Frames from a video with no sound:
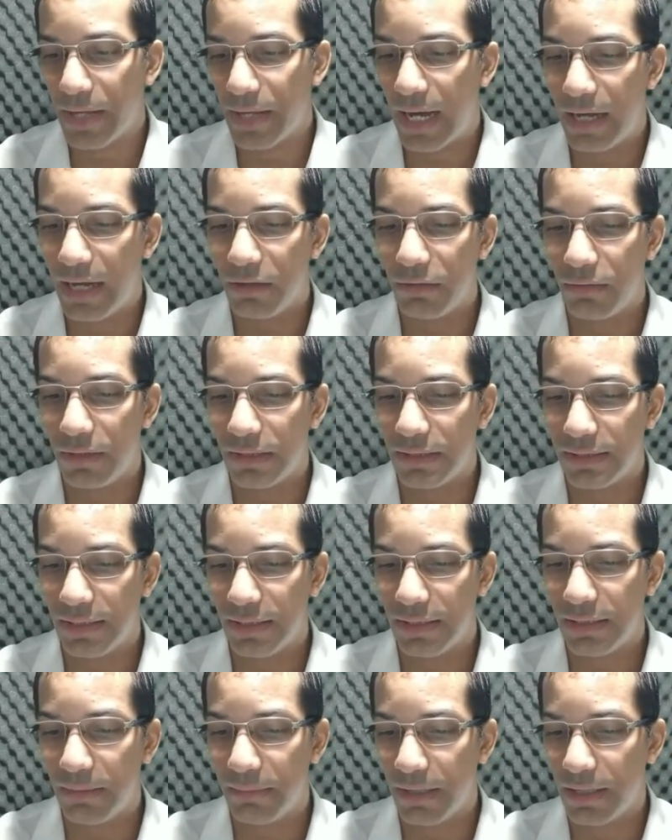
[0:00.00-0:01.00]
Ah, eu não
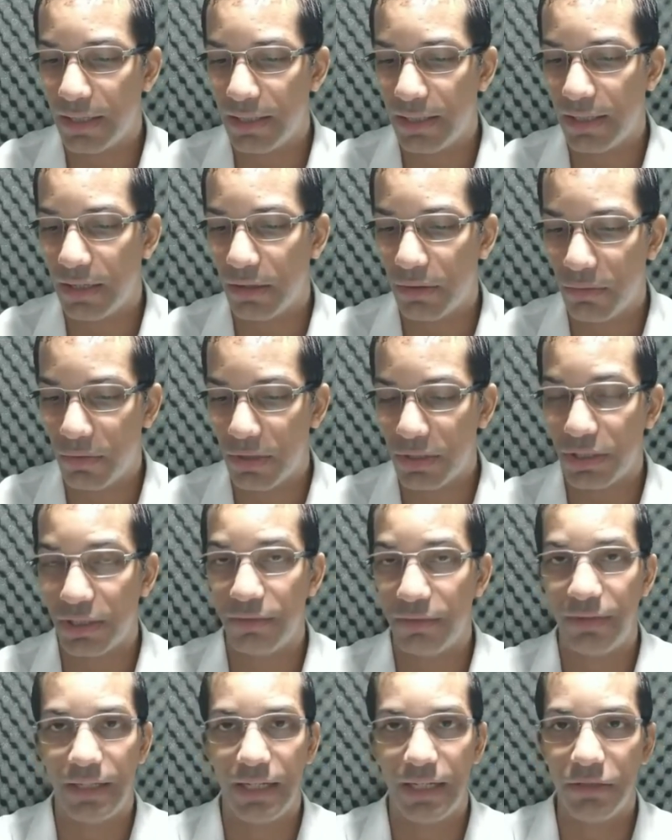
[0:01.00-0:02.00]
aceito a mecânica quântica.
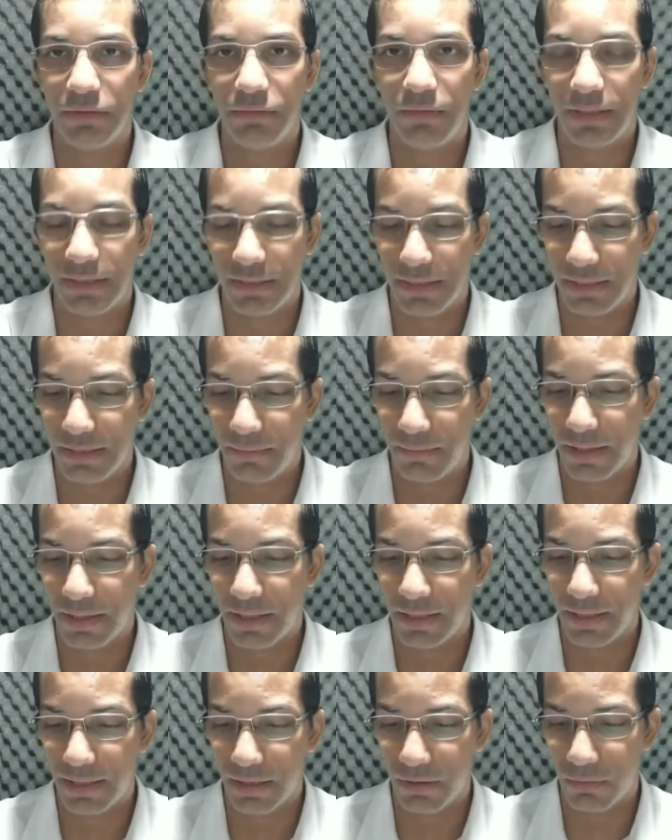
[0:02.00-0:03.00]
Na verdade, não aceita a
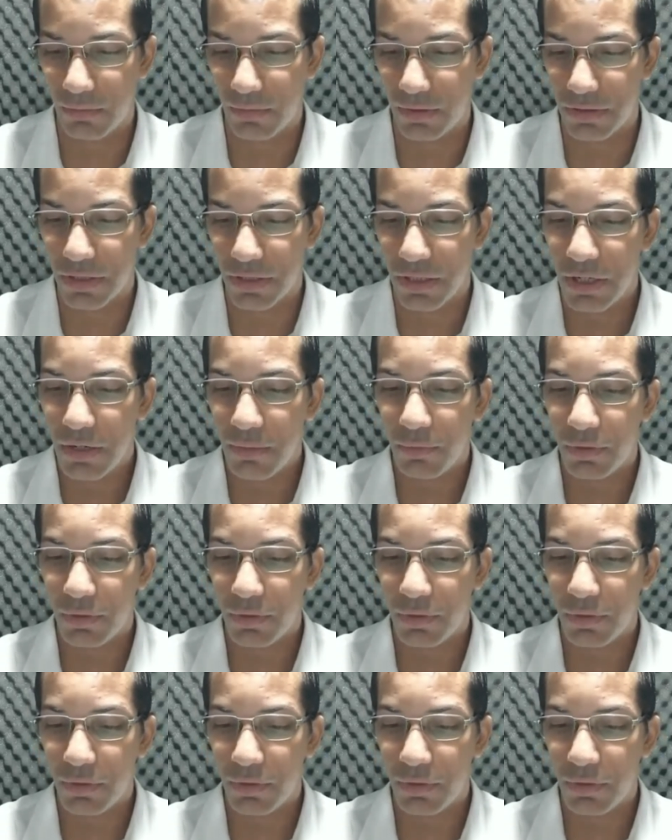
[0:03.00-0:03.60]
mecânica quântica,